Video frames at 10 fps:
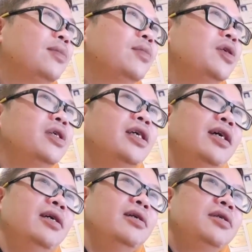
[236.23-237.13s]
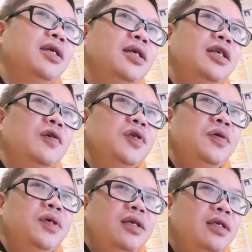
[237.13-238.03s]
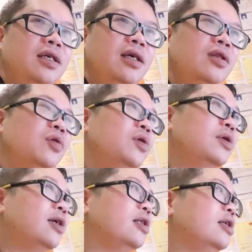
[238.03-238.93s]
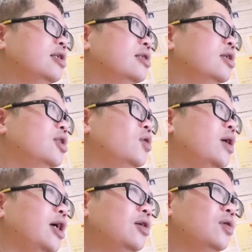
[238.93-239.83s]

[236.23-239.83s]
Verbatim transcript: Bây giờ trả lời kiểu gì? Bây giờ chẳng nhẽ tôi lại đi giới thiệu đá của